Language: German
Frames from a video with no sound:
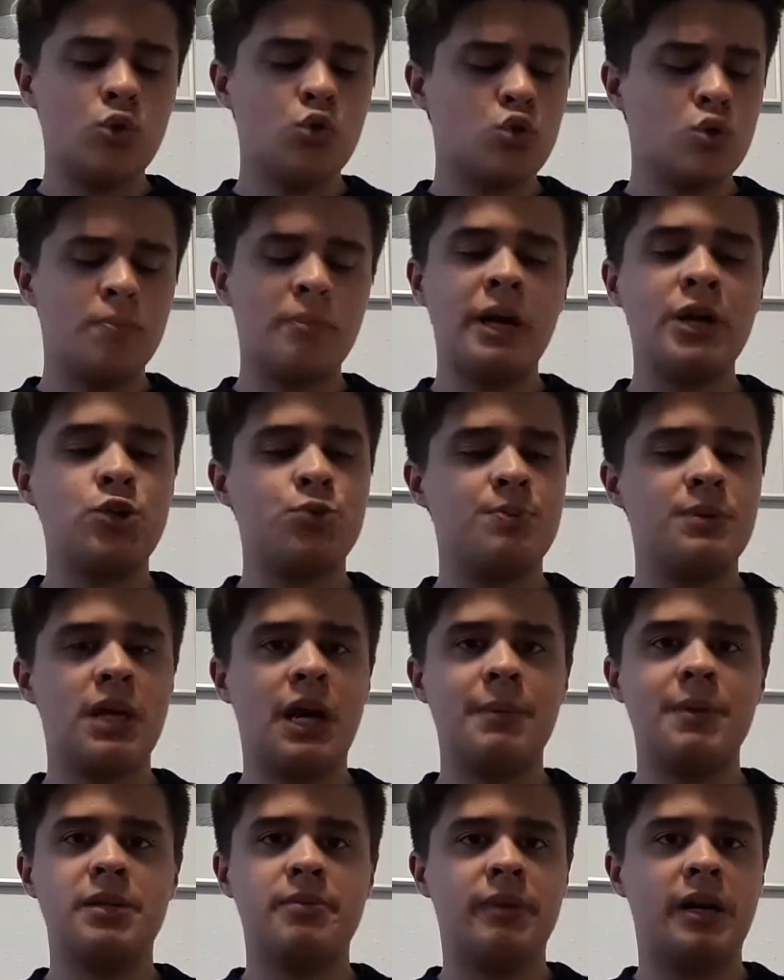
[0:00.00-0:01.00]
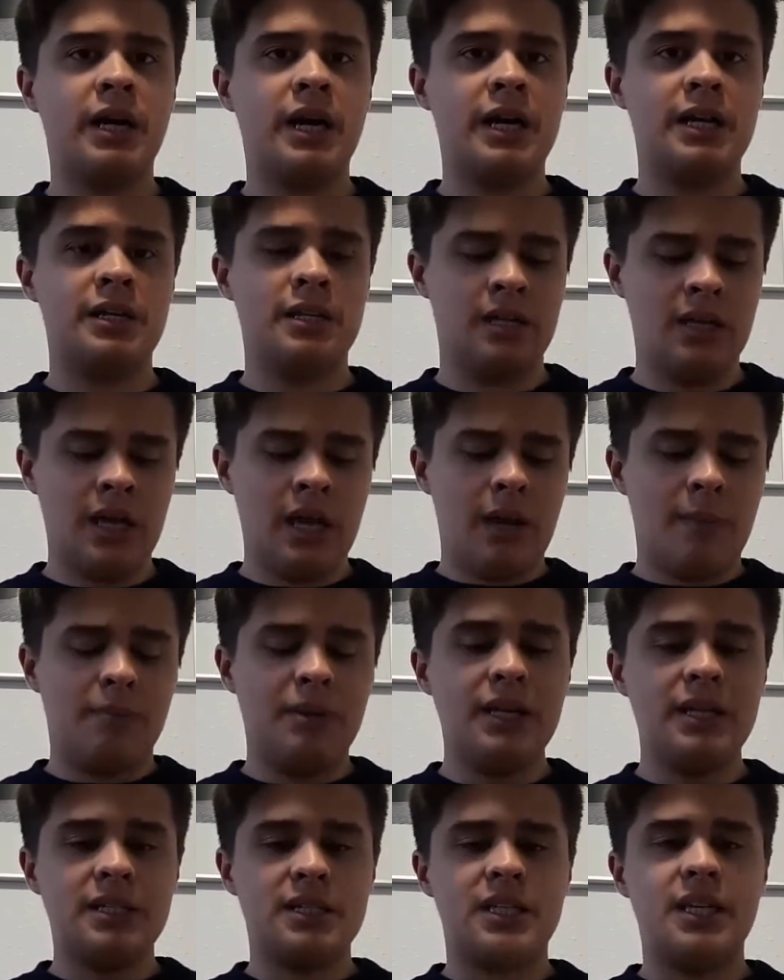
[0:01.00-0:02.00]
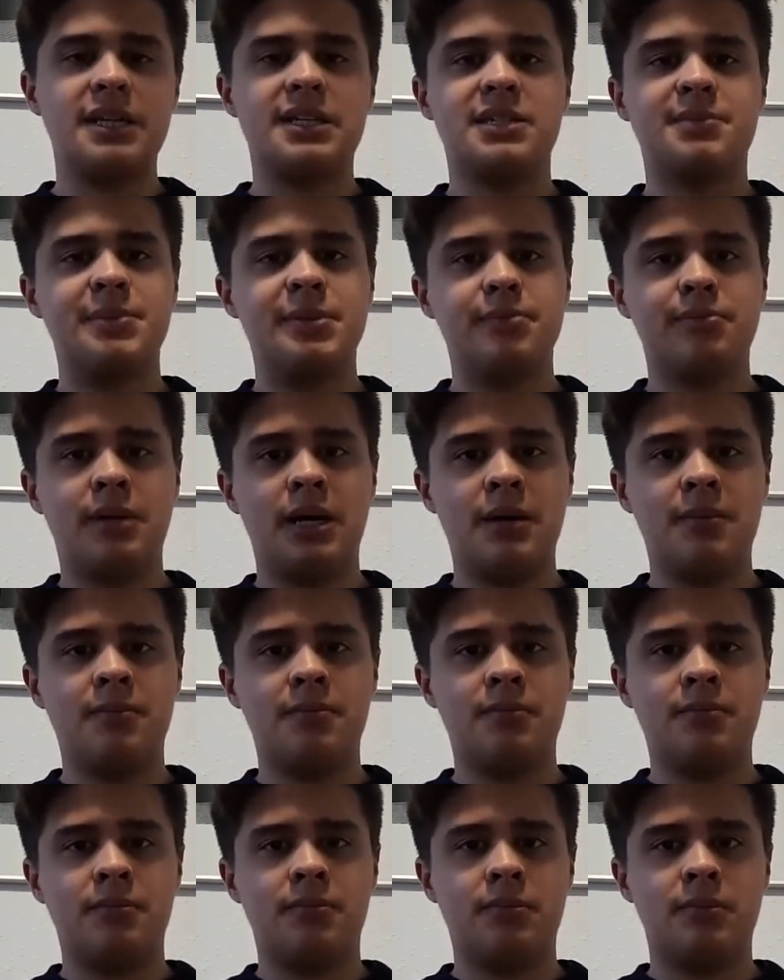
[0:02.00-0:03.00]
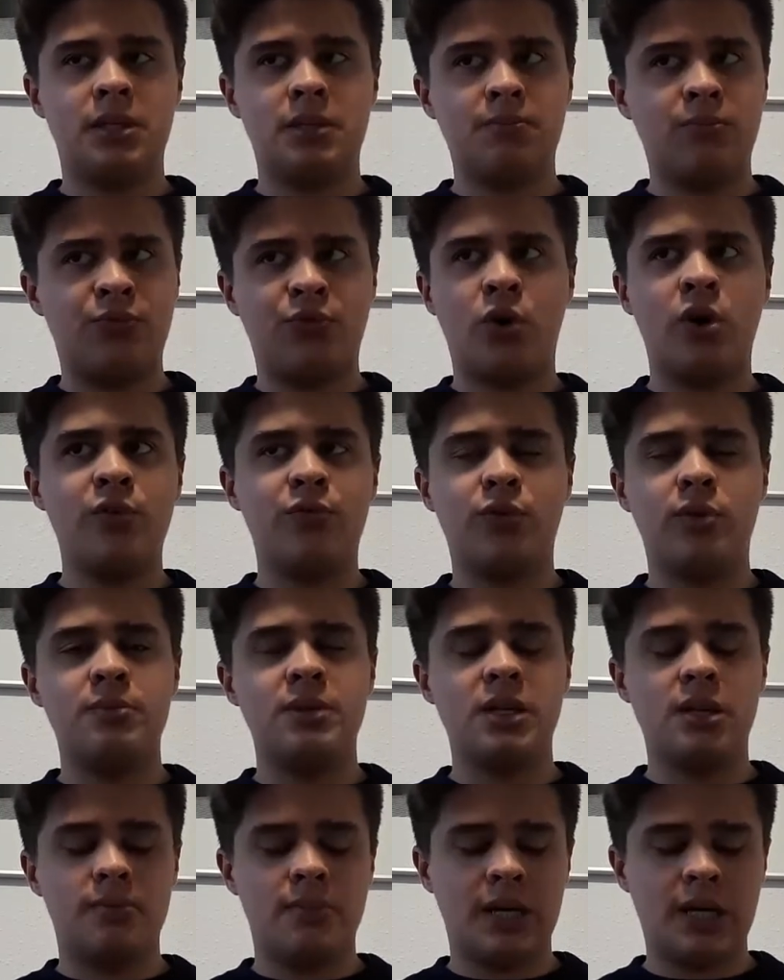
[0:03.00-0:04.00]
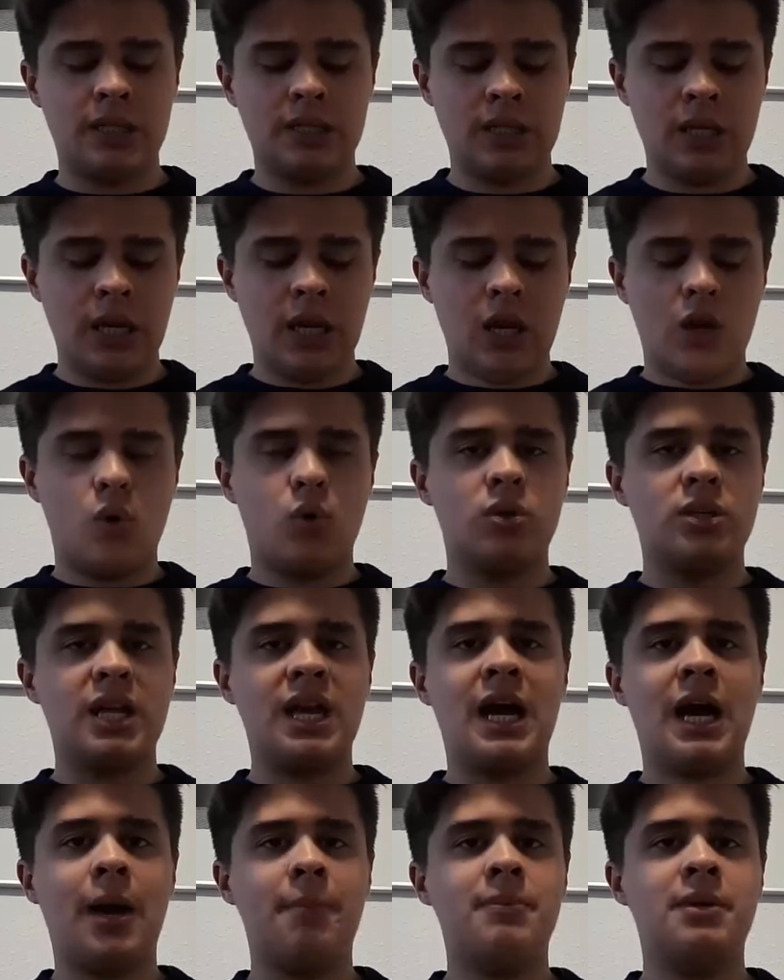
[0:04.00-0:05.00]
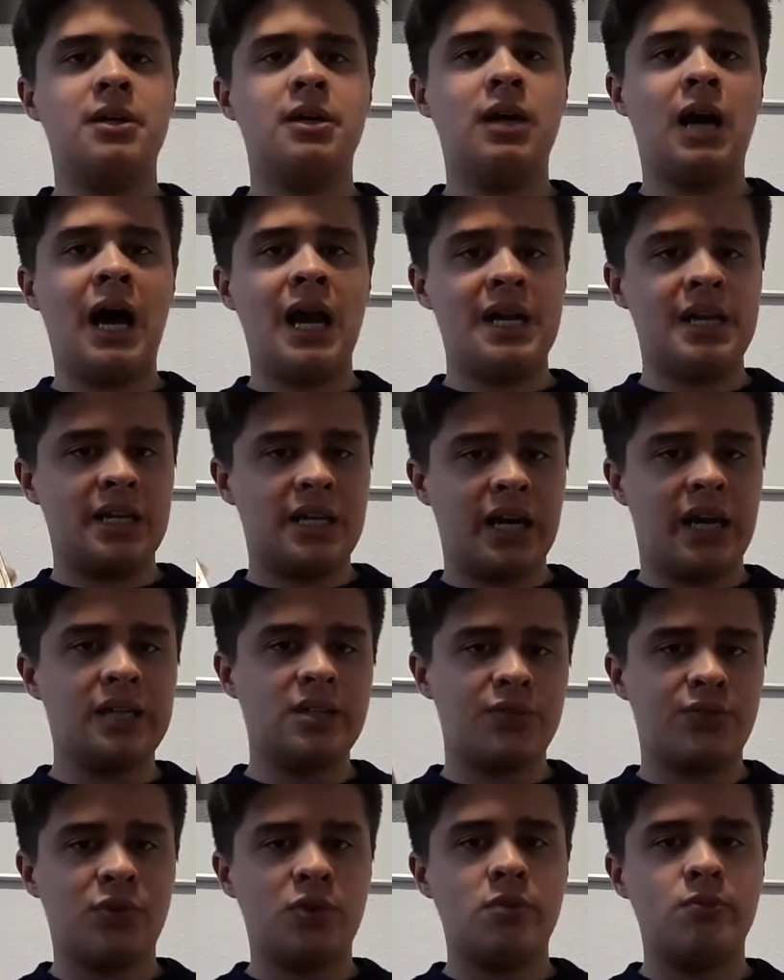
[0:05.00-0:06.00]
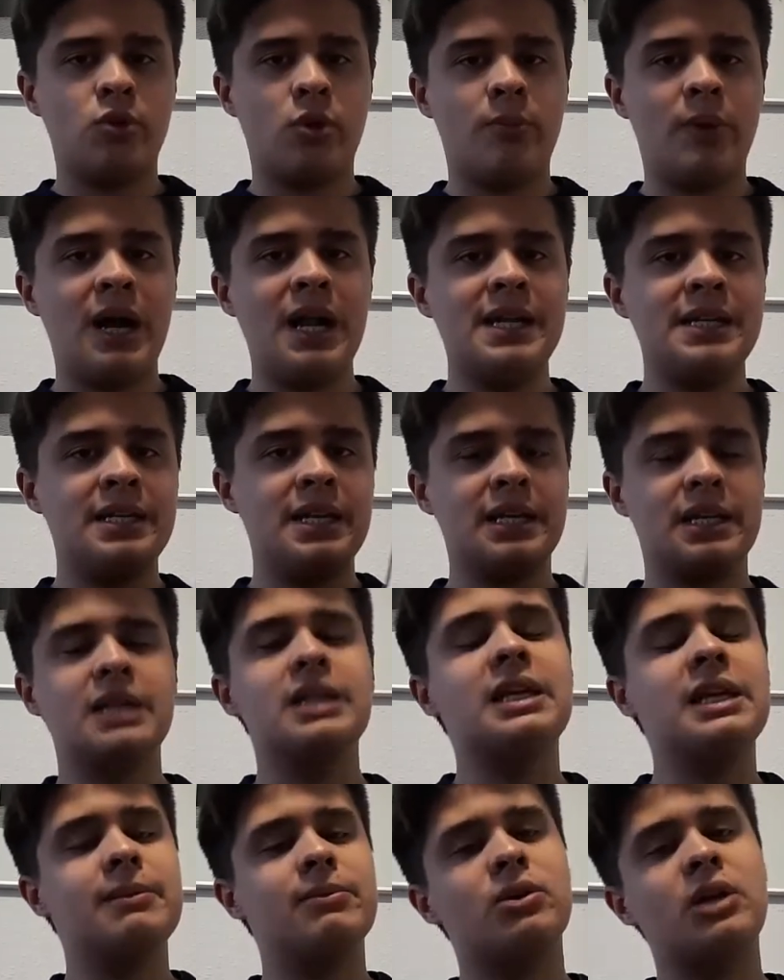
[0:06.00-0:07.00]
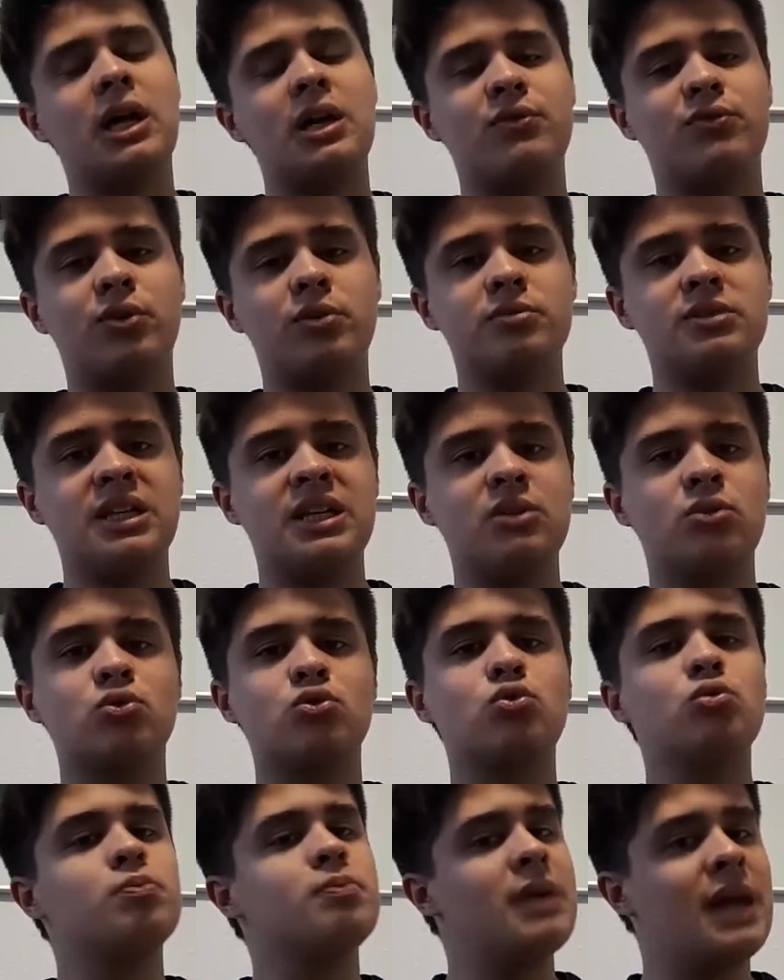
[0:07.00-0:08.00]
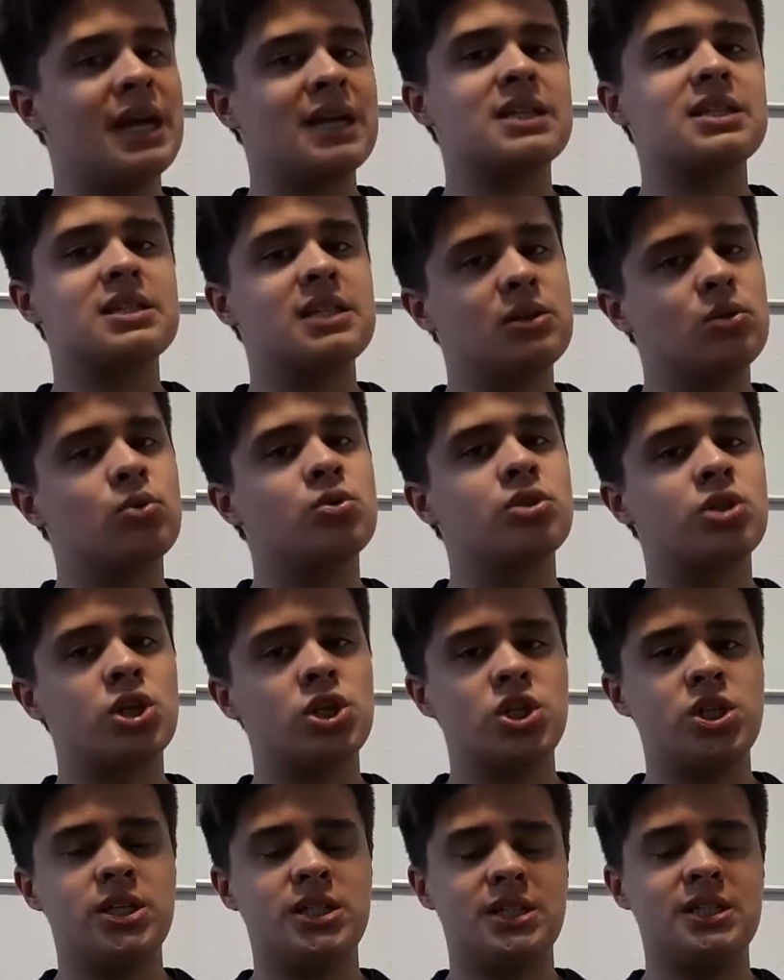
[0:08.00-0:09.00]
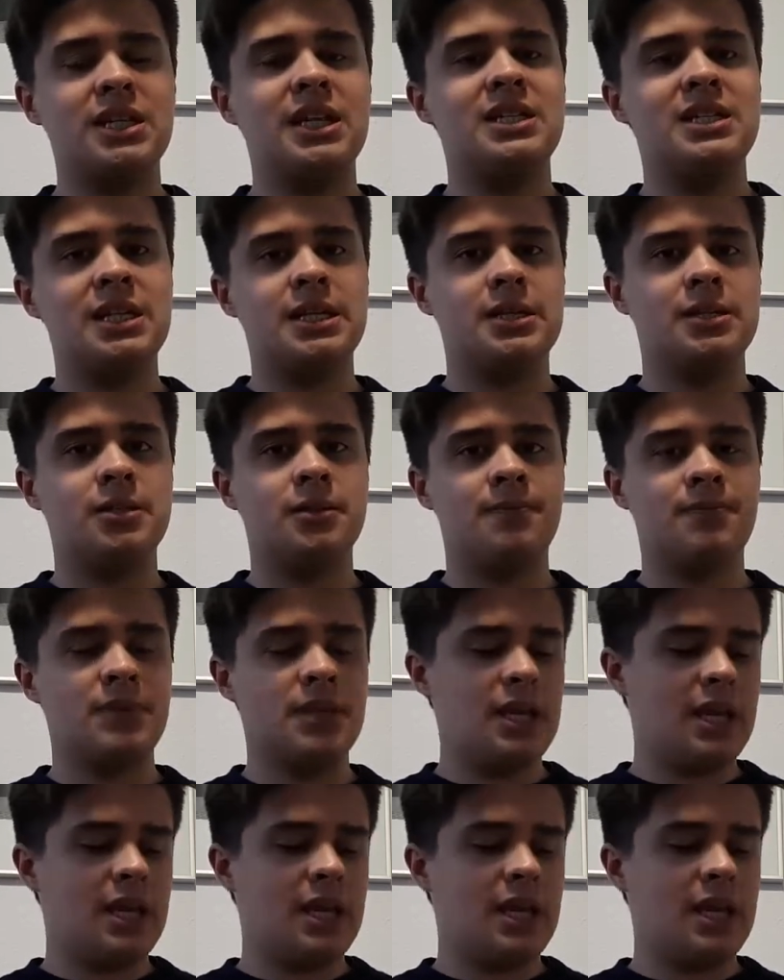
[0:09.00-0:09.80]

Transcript: Zum Beispiel habe ich mal einen Blindtest mit meinem mit einem Freund von mir gemacht und er hat mir eine Karte von einem normalen Deck gegeben und eine von denen und du merkst den Unterschied in der Dicke.